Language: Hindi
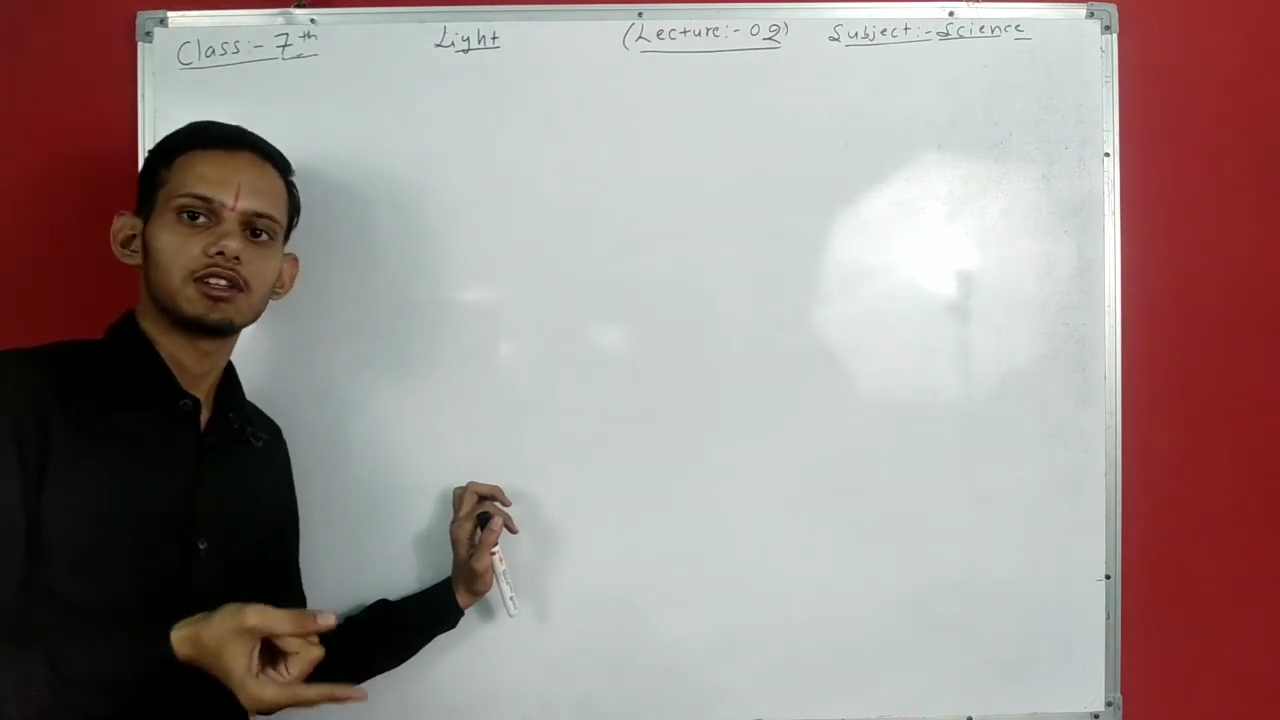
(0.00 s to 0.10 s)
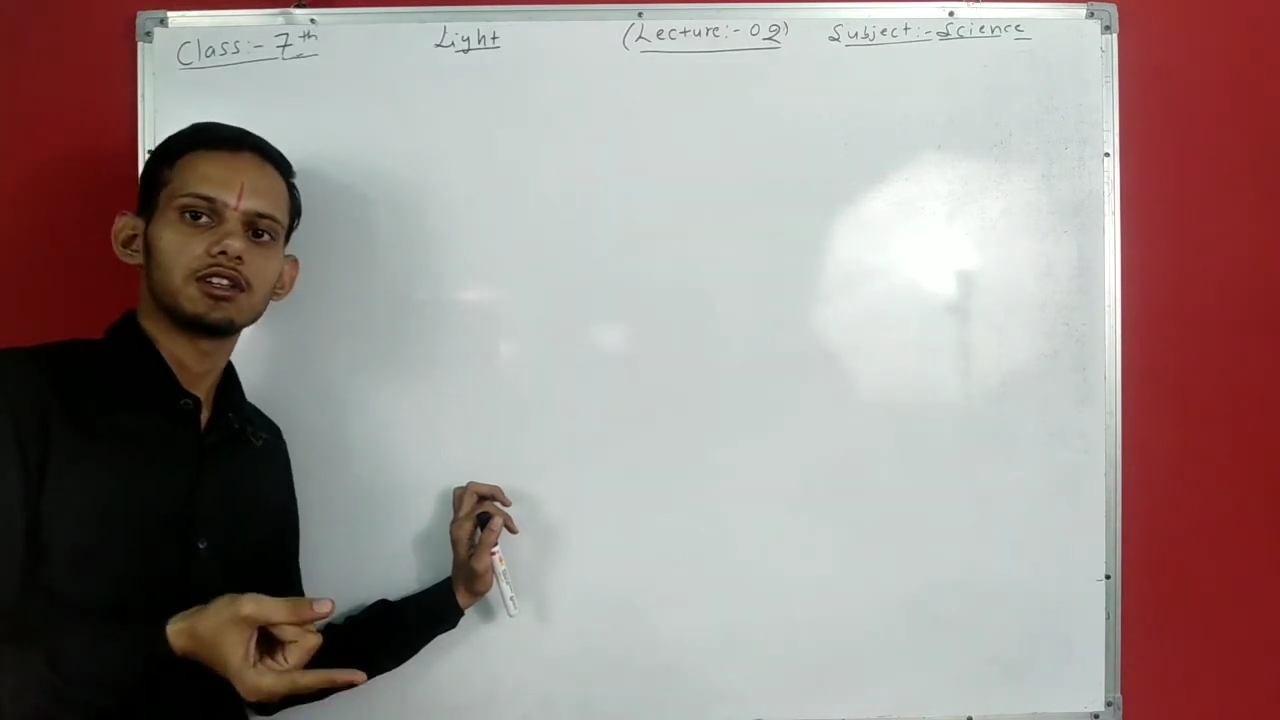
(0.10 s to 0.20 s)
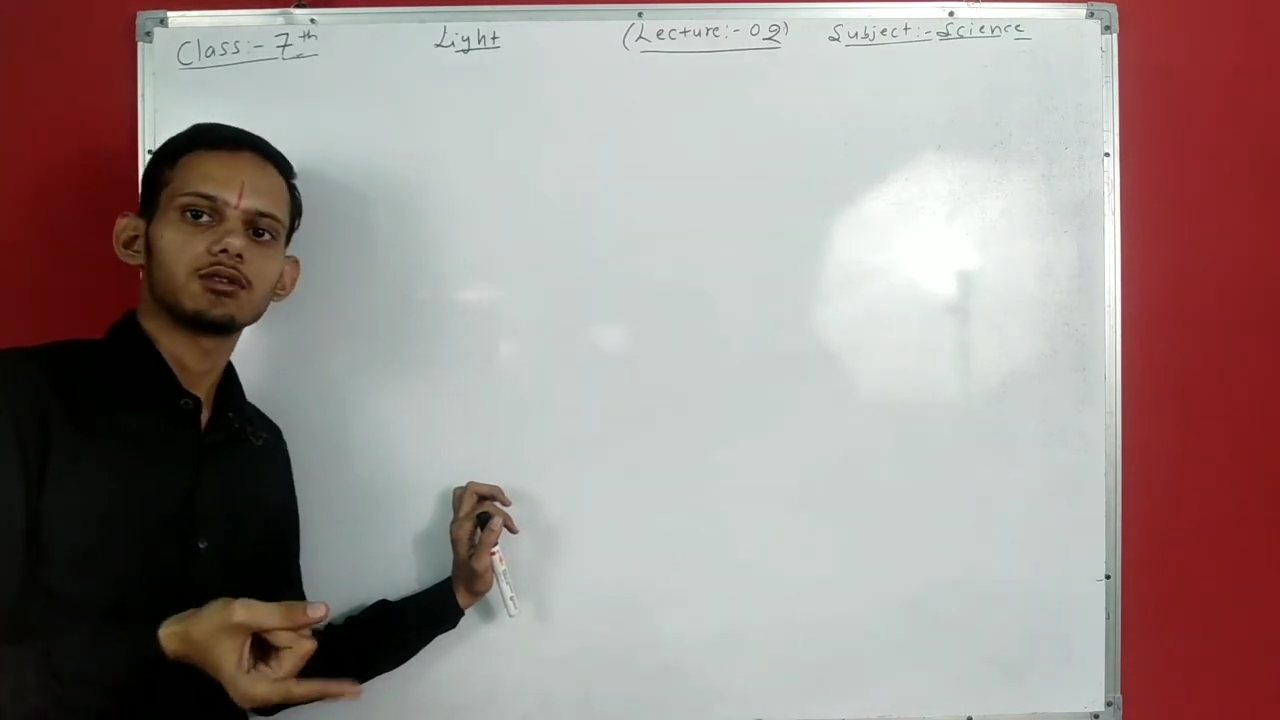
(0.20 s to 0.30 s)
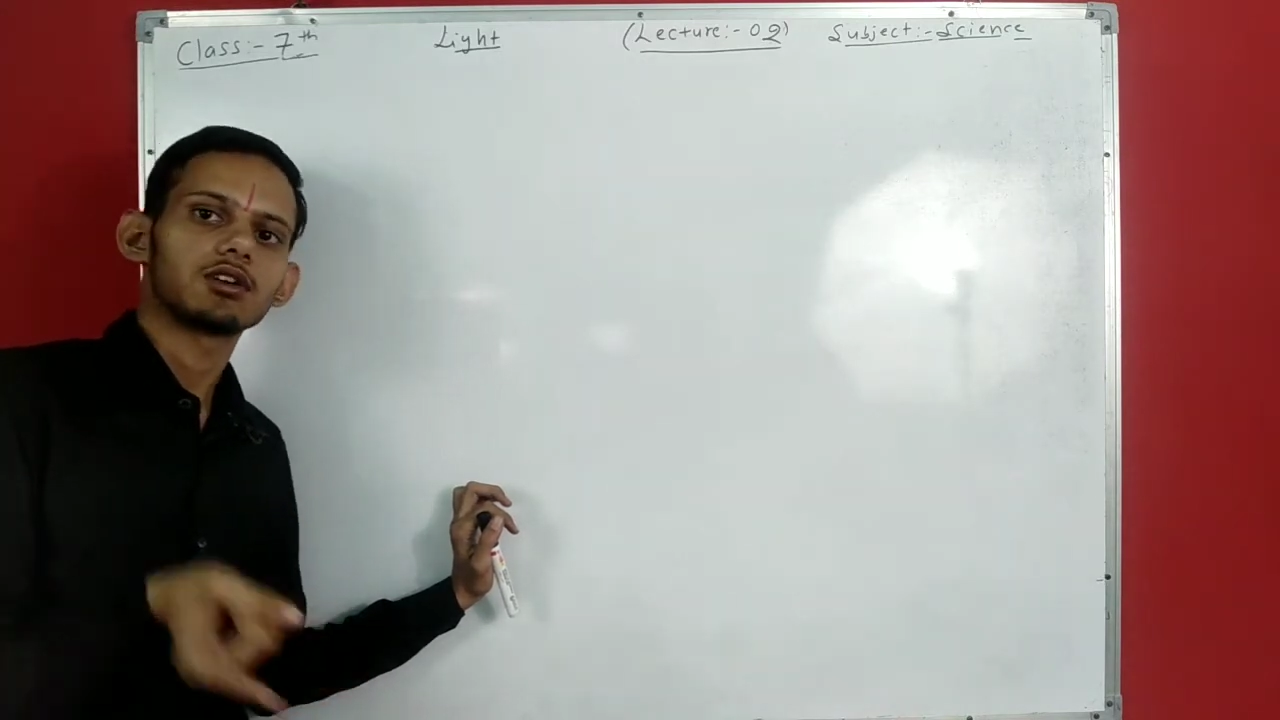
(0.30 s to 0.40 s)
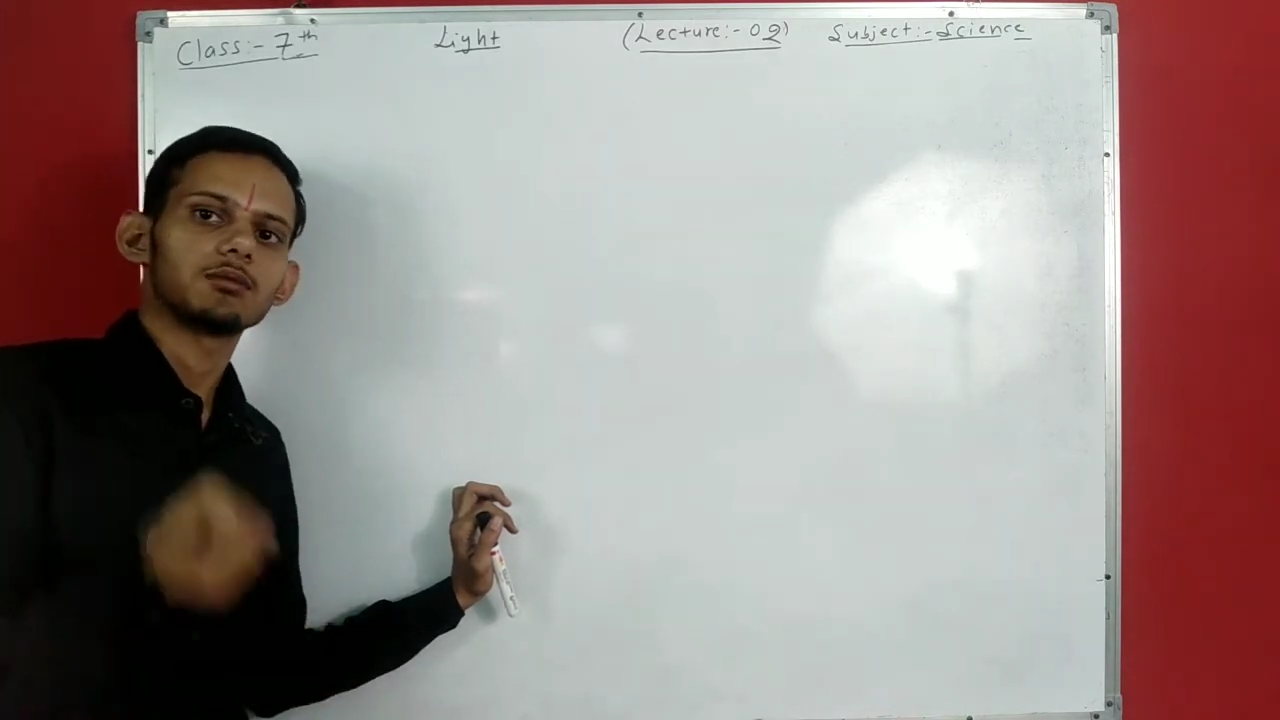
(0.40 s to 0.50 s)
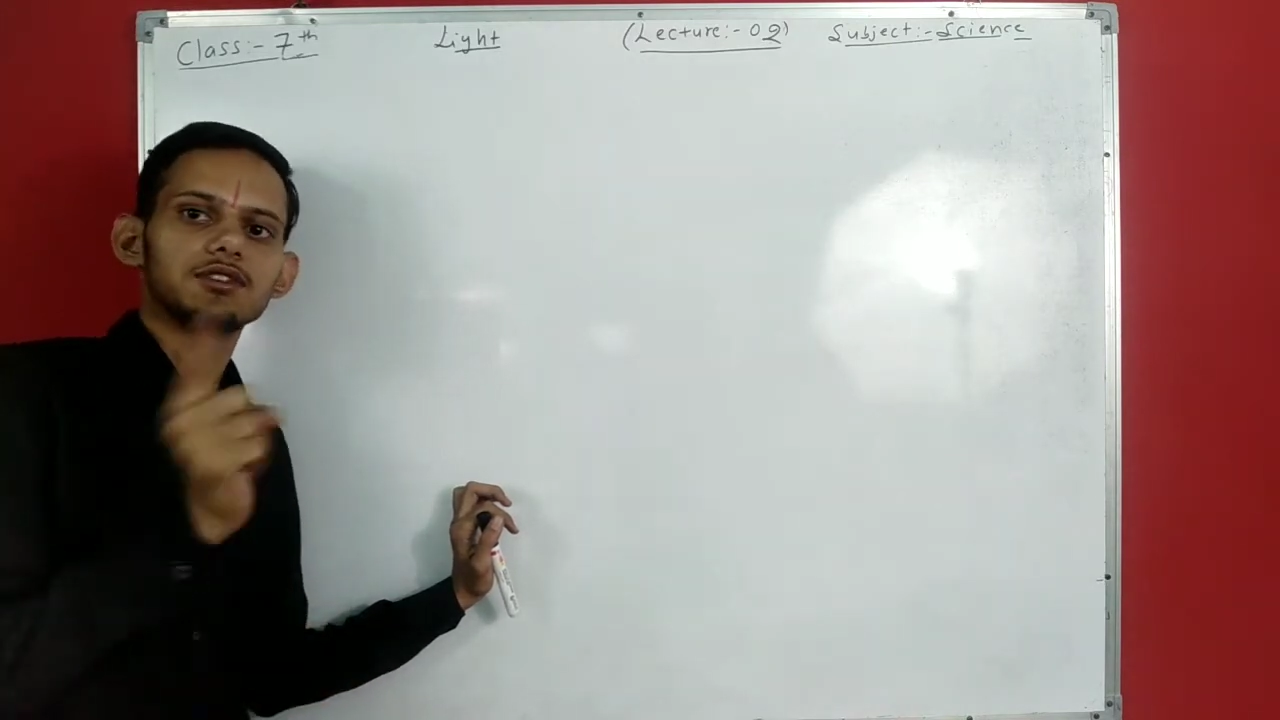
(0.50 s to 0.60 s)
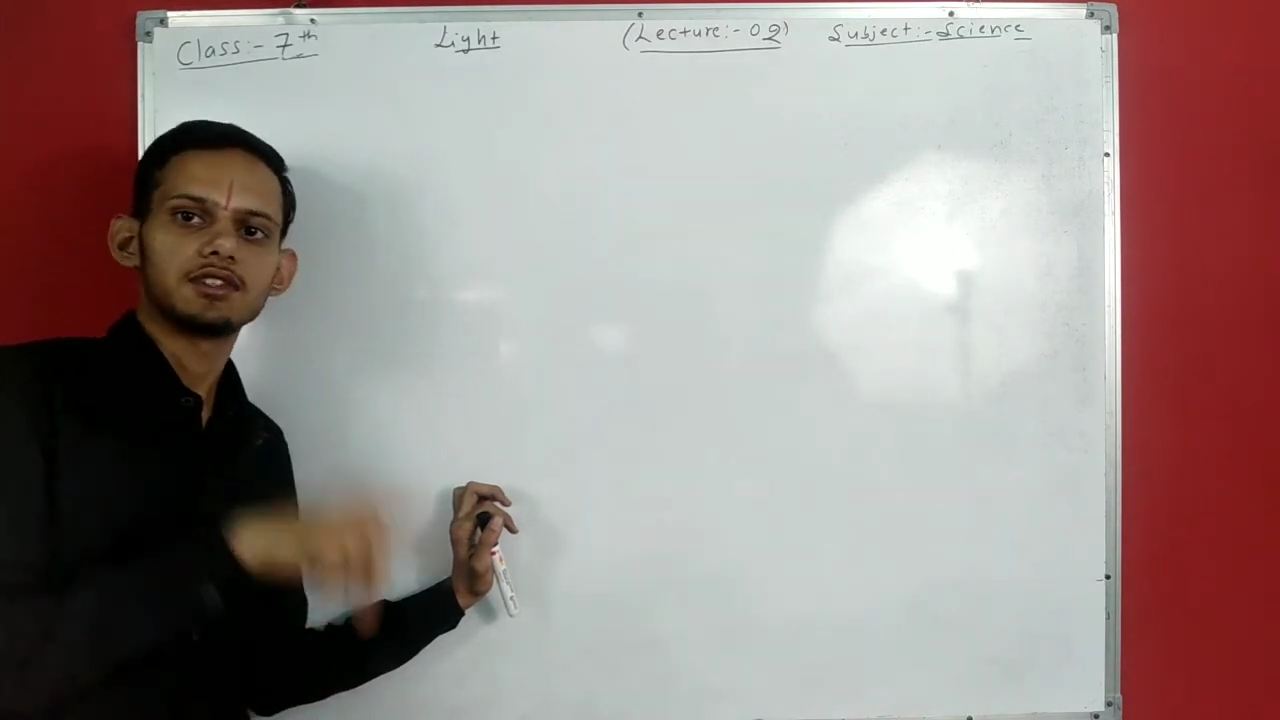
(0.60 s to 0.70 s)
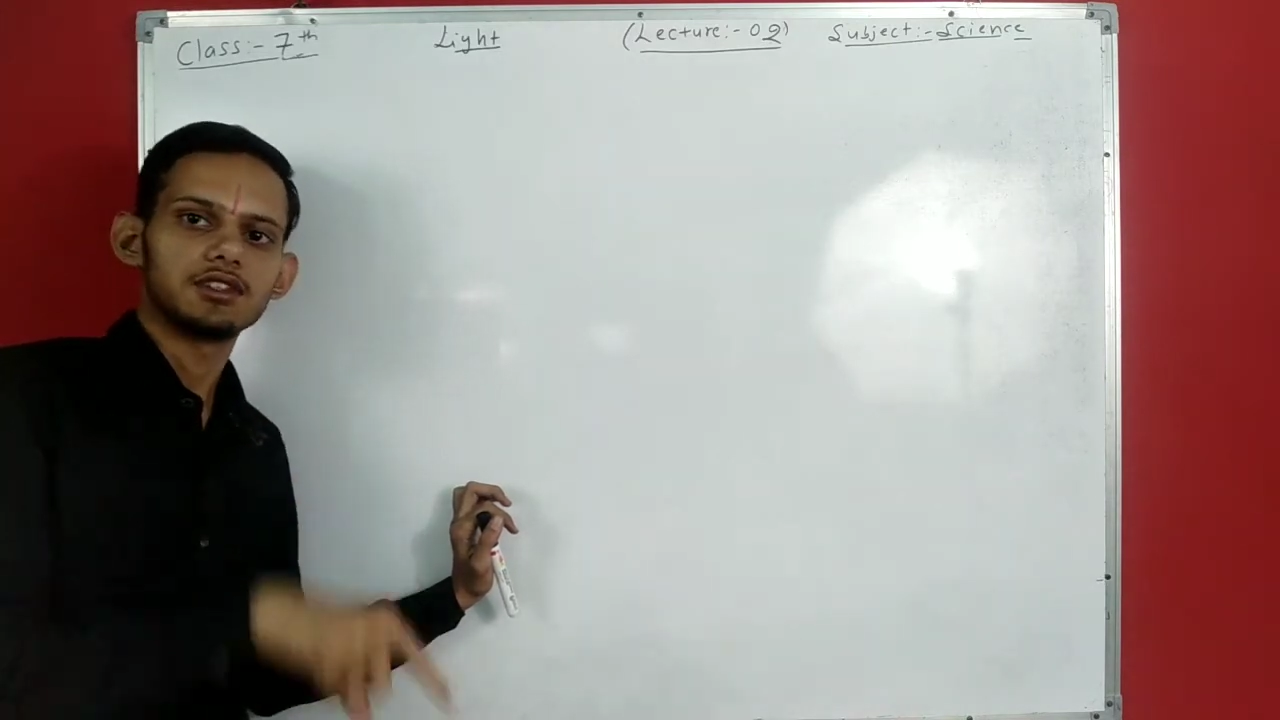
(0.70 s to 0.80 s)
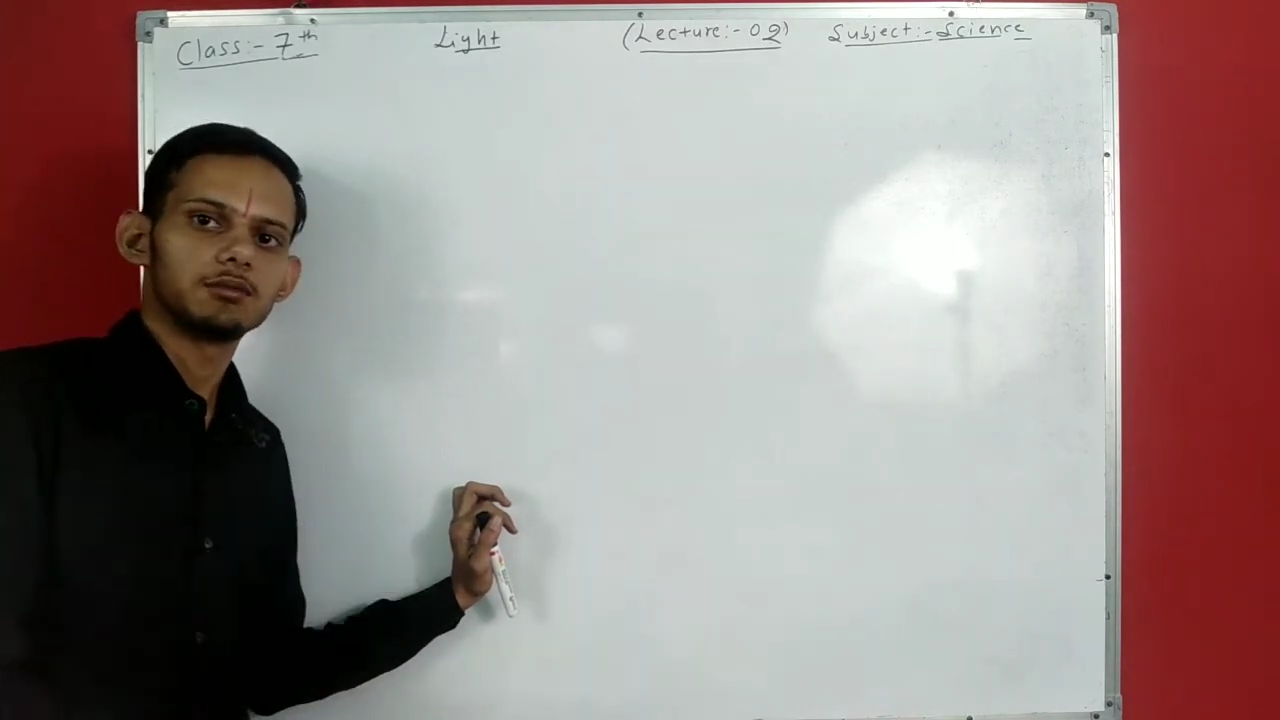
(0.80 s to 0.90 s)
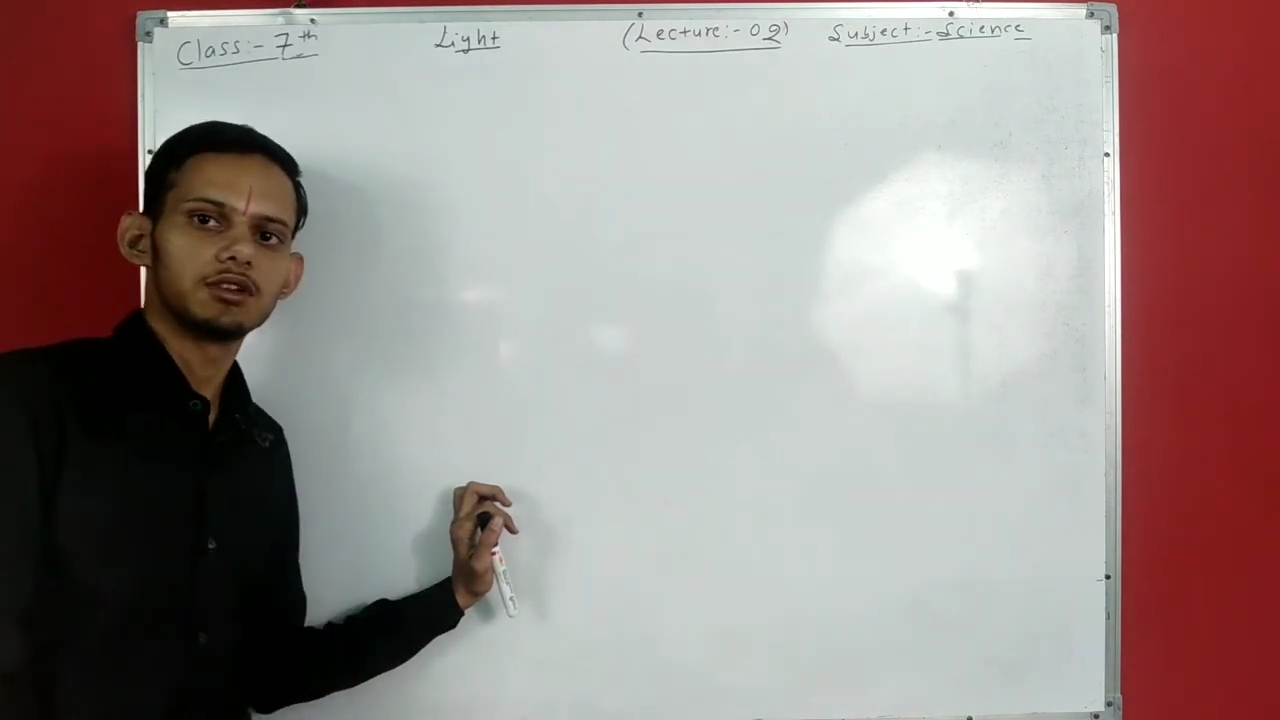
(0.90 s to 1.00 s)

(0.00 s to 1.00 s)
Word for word: थी तो कभी सीधी